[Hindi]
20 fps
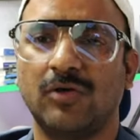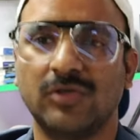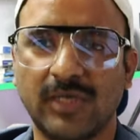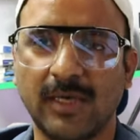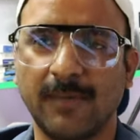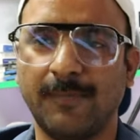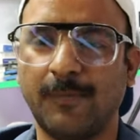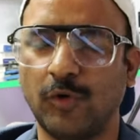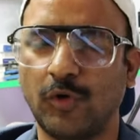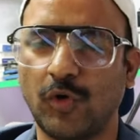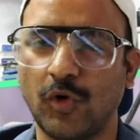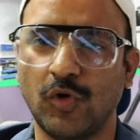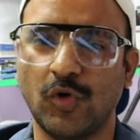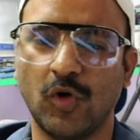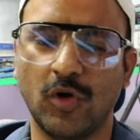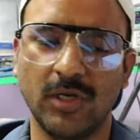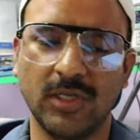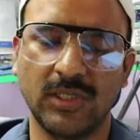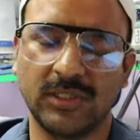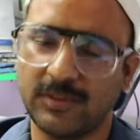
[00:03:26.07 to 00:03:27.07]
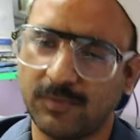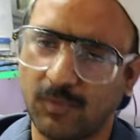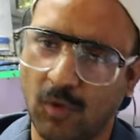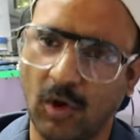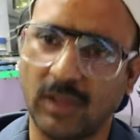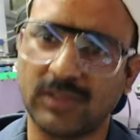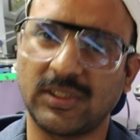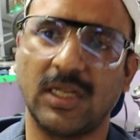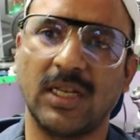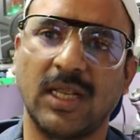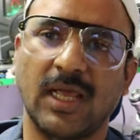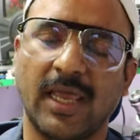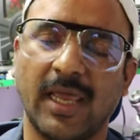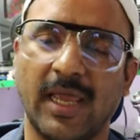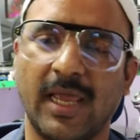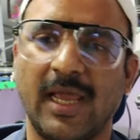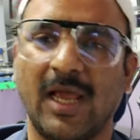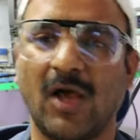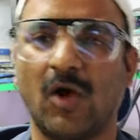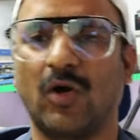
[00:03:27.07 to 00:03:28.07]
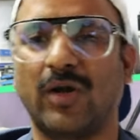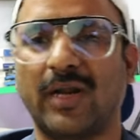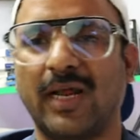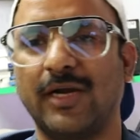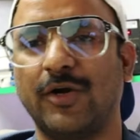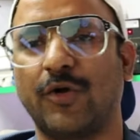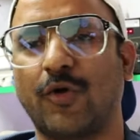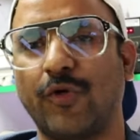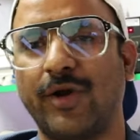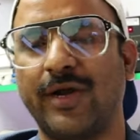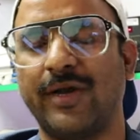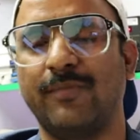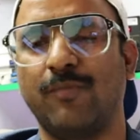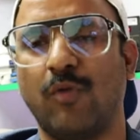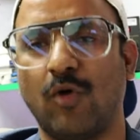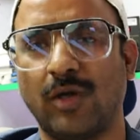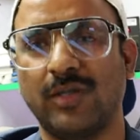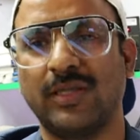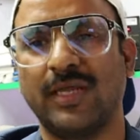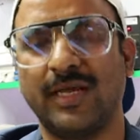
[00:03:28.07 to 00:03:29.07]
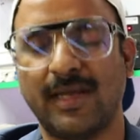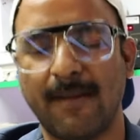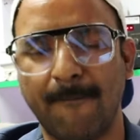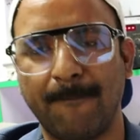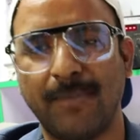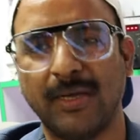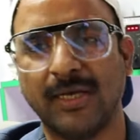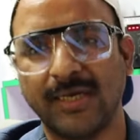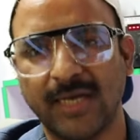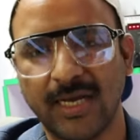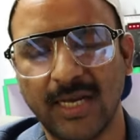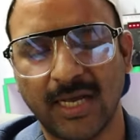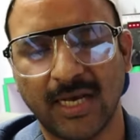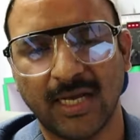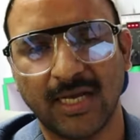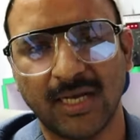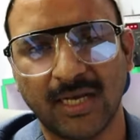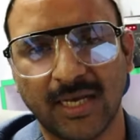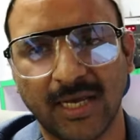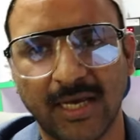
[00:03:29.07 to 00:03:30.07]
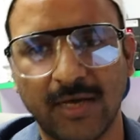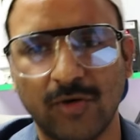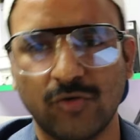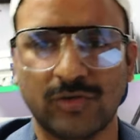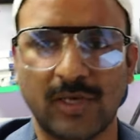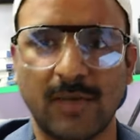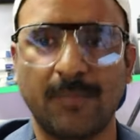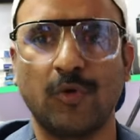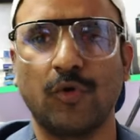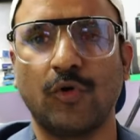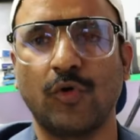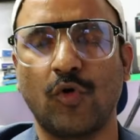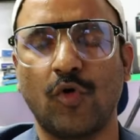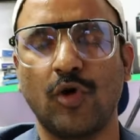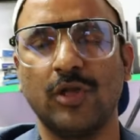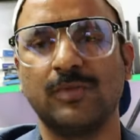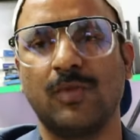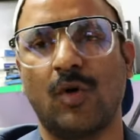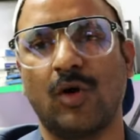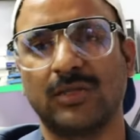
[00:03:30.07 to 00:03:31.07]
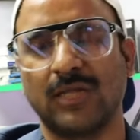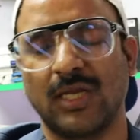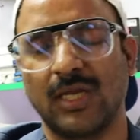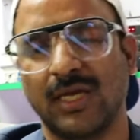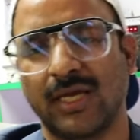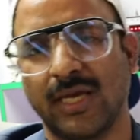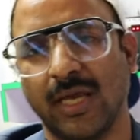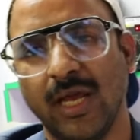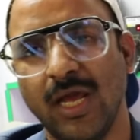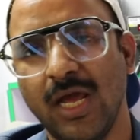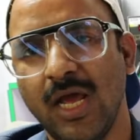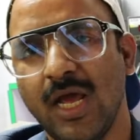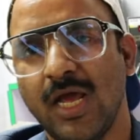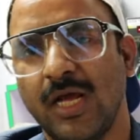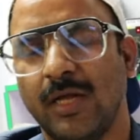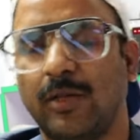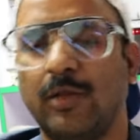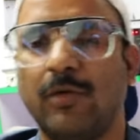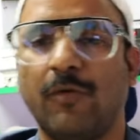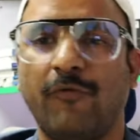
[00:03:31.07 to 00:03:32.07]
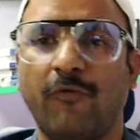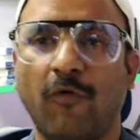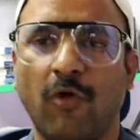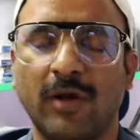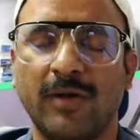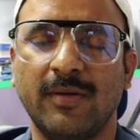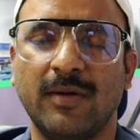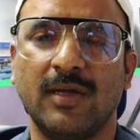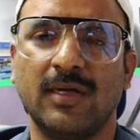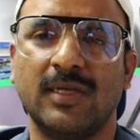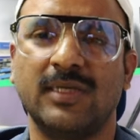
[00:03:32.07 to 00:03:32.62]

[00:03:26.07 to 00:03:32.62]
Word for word: उसके प्रोटोकॉल्स बहुत अलग हैं और एंड्रॉयड बहुत ही कम्प्लीटली अलग है उसके प्रोटोकॉल बहुत अलग है फॉर